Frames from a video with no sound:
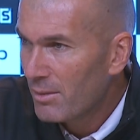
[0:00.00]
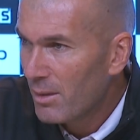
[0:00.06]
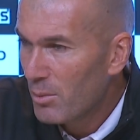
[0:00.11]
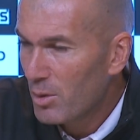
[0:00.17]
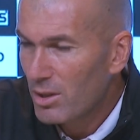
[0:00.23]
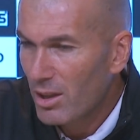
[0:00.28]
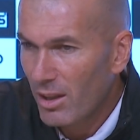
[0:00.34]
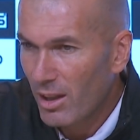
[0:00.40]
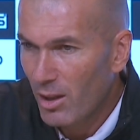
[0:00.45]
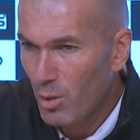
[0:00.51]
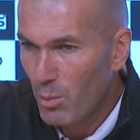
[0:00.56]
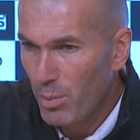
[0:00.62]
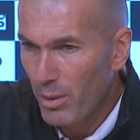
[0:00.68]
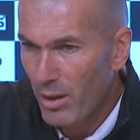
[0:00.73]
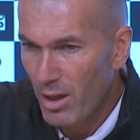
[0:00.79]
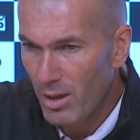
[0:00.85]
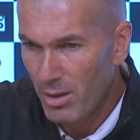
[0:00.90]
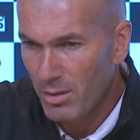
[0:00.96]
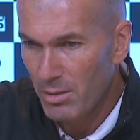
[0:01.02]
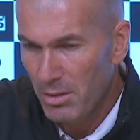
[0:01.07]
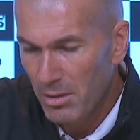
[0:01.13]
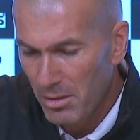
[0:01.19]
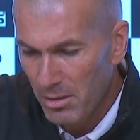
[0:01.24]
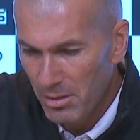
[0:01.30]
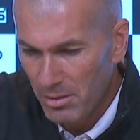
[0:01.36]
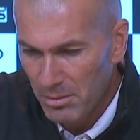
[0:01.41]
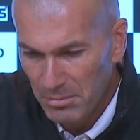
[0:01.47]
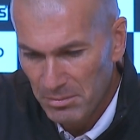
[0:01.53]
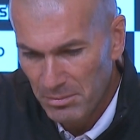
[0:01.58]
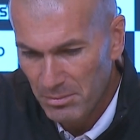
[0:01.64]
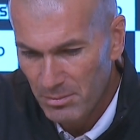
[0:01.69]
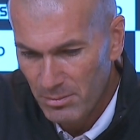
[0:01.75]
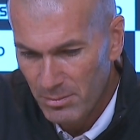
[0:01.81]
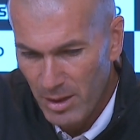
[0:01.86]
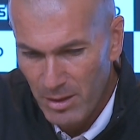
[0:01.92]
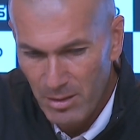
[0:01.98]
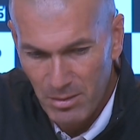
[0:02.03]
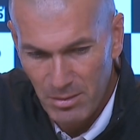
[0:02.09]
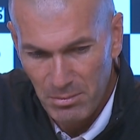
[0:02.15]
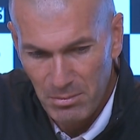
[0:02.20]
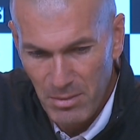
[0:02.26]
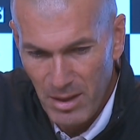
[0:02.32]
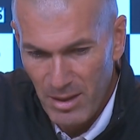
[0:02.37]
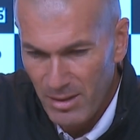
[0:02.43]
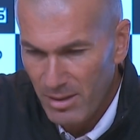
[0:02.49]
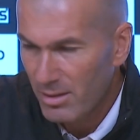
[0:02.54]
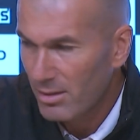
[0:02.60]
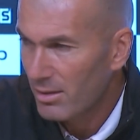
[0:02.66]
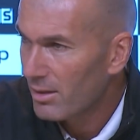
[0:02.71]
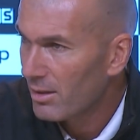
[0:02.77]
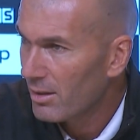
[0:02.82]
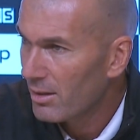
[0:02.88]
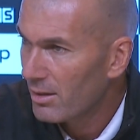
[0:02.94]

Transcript: vamos a recuperar eh, bueno, más,